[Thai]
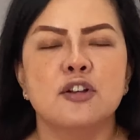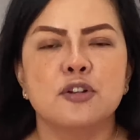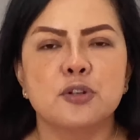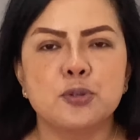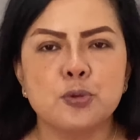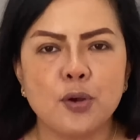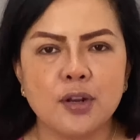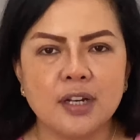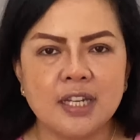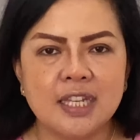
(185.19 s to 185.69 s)

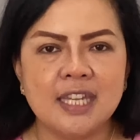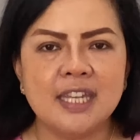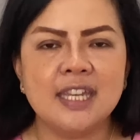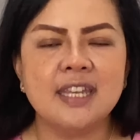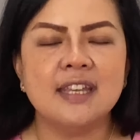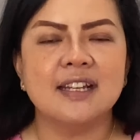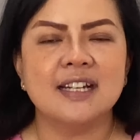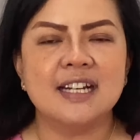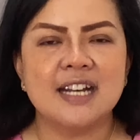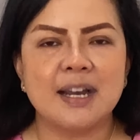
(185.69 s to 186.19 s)
ช่วงนี้
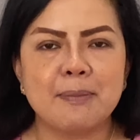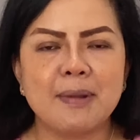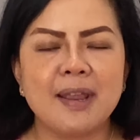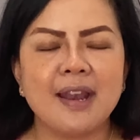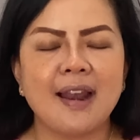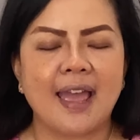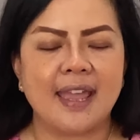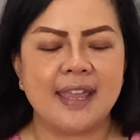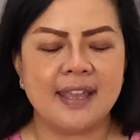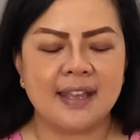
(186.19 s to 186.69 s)
เหงื่อไม่
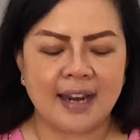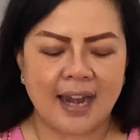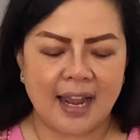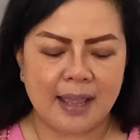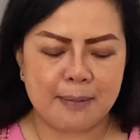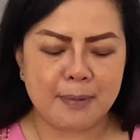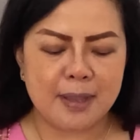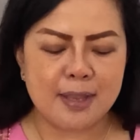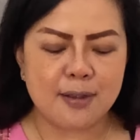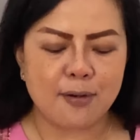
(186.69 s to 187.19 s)
ไหลใคร
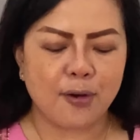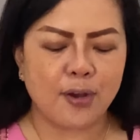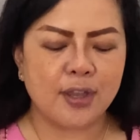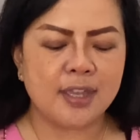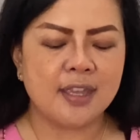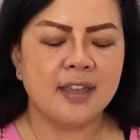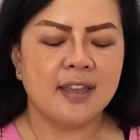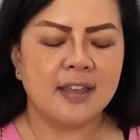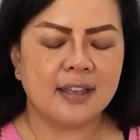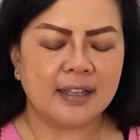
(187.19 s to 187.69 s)
ไม่ย้อย
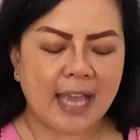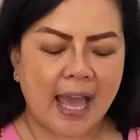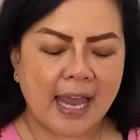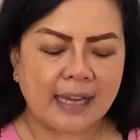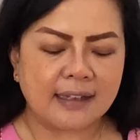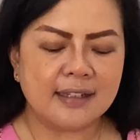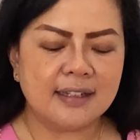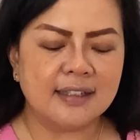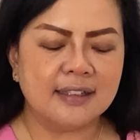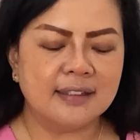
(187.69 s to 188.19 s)
การ
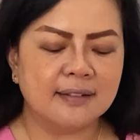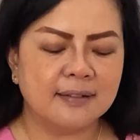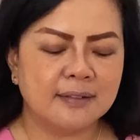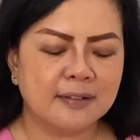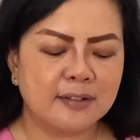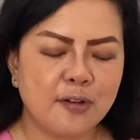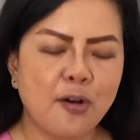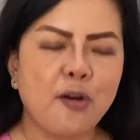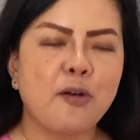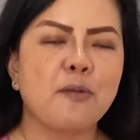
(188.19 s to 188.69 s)
เงิน
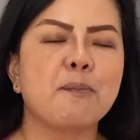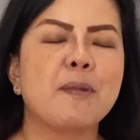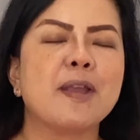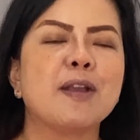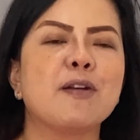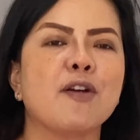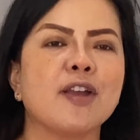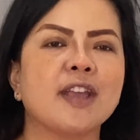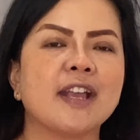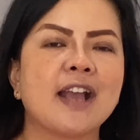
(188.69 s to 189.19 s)
ก็ไม่
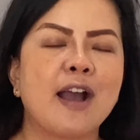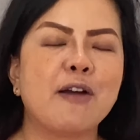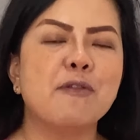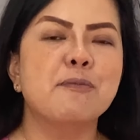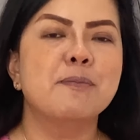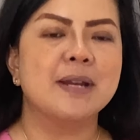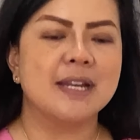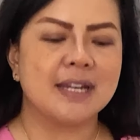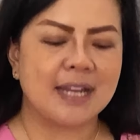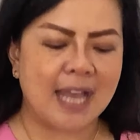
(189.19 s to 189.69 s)
ค่อยเข้า
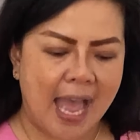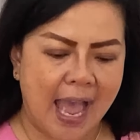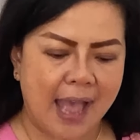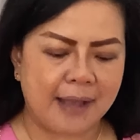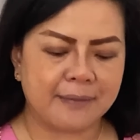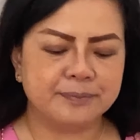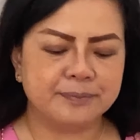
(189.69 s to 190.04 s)
มือค่ะ